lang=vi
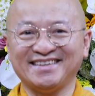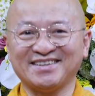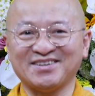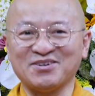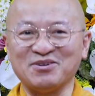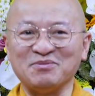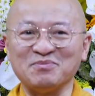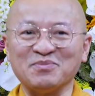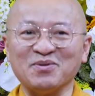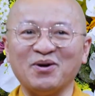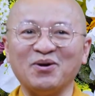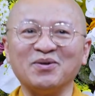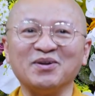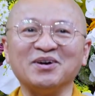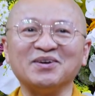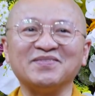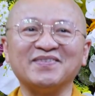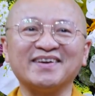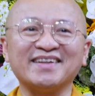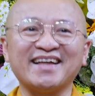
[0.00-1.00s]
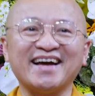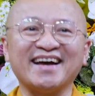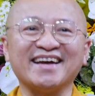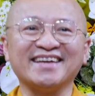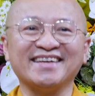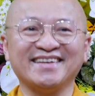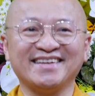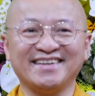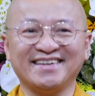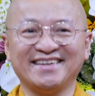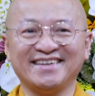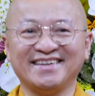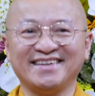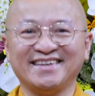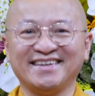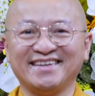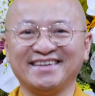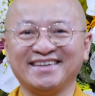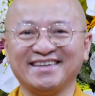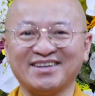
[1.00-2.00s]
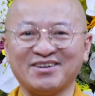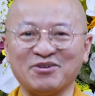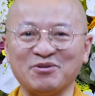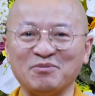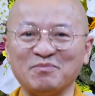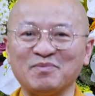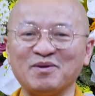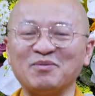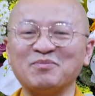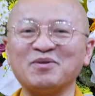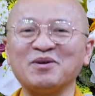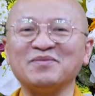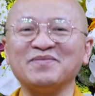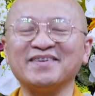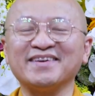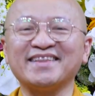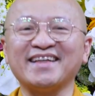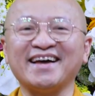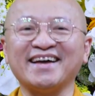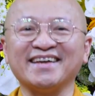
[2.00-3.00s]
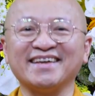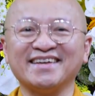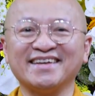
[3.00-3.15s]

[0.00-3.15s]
cùng nỗ lực với thầy, cùng đóng góp với thầy.